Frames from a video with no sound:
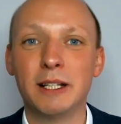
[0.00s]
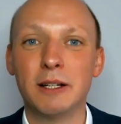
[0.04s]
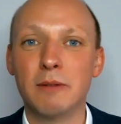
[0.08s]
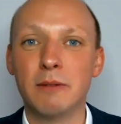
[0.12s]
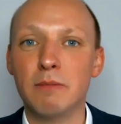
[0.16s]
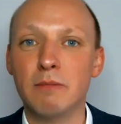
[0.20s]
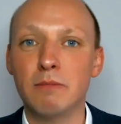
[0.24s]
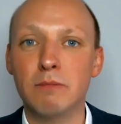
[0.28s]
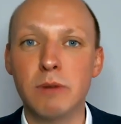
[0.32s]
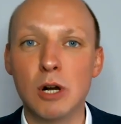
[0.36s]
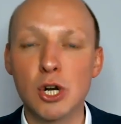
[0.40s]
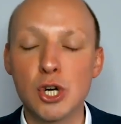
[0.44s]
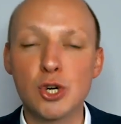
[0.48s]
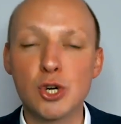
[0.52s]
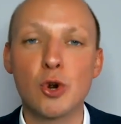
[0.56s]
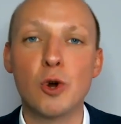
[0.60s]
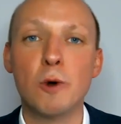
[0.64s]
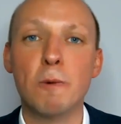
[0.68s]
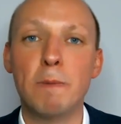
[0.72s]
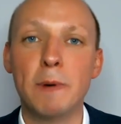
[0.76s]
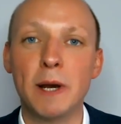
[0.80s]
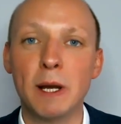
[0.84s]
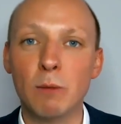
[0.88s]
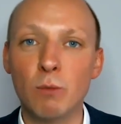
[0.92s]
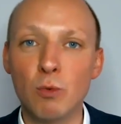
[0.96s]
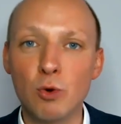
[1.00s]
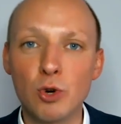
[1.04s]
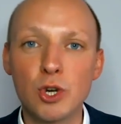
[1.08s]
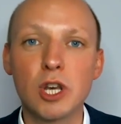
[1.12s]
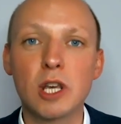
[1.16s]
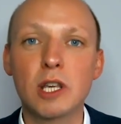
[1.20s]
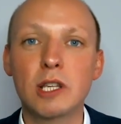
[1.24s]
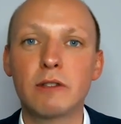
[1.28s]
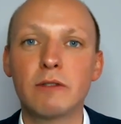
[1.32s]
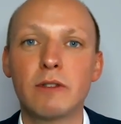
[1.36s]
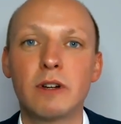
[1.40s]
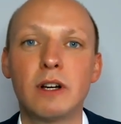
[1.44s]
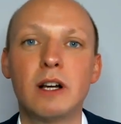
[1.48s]
– это большое
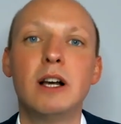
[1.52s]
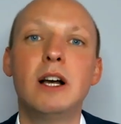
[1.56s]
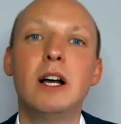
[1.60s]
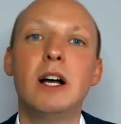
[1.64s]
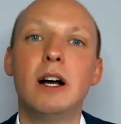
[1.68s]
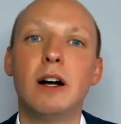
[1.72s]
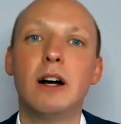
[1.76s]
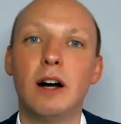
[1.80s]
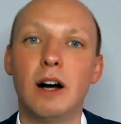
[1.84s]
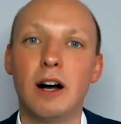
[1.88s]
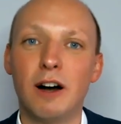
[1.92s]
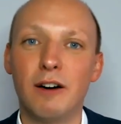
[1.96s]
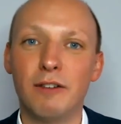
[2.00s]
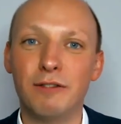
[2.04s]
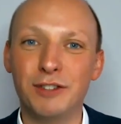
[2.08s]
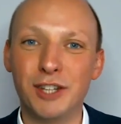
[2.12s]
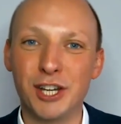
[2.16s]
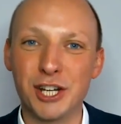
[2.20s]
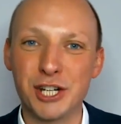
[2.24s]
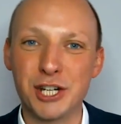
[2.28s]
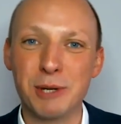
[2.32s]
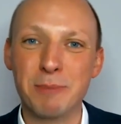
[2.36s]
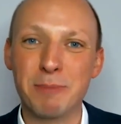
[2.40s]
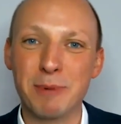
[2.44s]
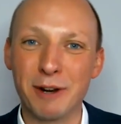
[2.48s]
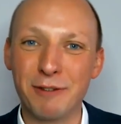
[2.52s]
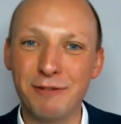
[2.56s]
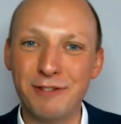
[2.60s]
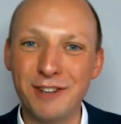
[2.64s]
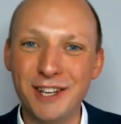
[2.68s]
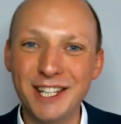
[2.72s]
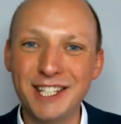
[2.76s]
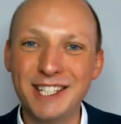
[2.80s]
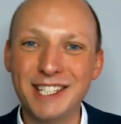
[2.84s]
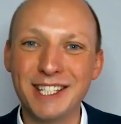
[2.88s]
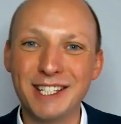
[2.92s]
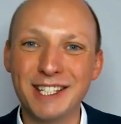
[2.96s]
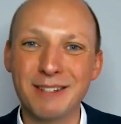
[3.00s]
преимущество в нашей
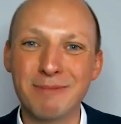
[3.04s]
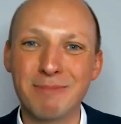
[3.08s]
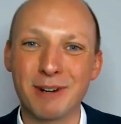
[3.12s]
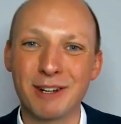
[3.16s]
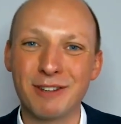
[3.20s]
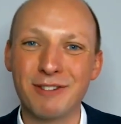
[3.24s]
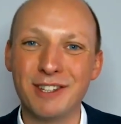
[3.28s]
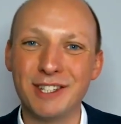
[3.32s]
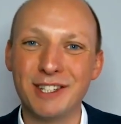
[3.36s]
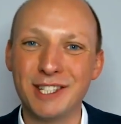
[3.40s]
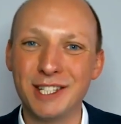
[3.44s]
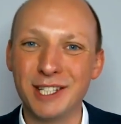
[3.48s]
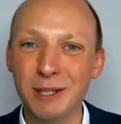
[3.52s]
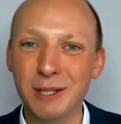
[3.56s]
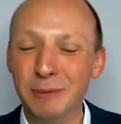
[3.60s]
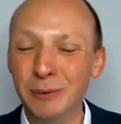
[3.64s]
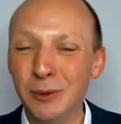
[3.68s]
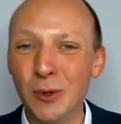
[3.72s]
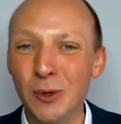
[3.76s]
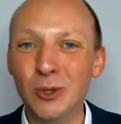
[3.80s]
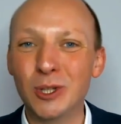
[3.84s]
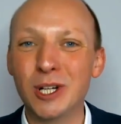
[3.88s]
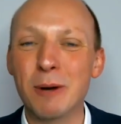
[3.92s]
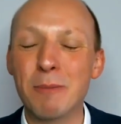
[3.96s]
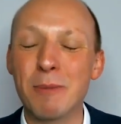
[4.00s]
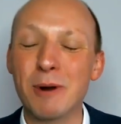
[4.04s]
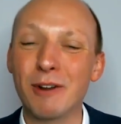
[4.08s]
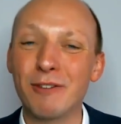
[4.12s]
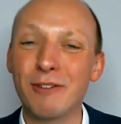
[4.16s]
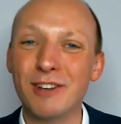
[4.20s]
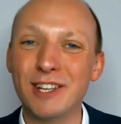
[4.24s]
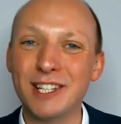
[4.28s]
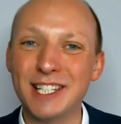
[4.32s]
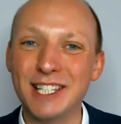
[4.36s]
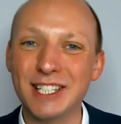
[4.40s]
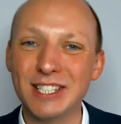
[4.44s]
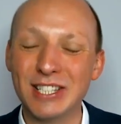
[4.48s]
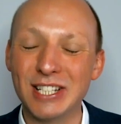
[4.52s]
профессии, профессии гипнолога,
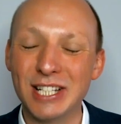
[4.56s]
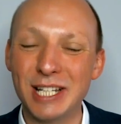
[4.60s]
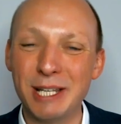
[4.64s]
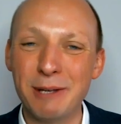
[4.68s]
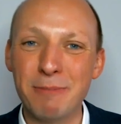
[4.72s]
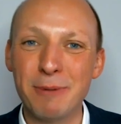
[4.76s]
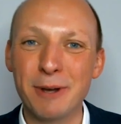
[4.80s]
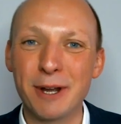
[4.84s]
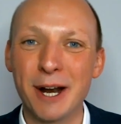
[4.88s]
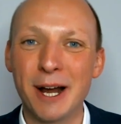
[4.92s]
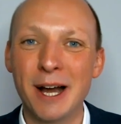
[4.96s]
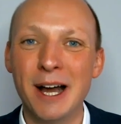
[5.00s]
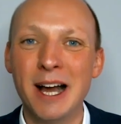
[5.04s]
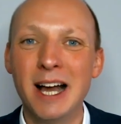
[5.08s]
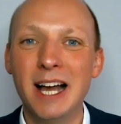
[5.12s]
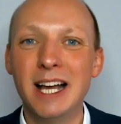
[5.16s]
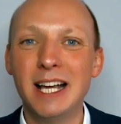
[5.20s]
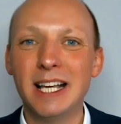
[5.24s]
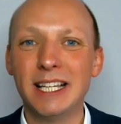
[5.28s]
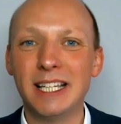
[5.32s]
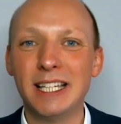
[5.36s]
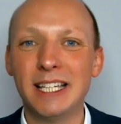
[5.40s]
профессии слипера.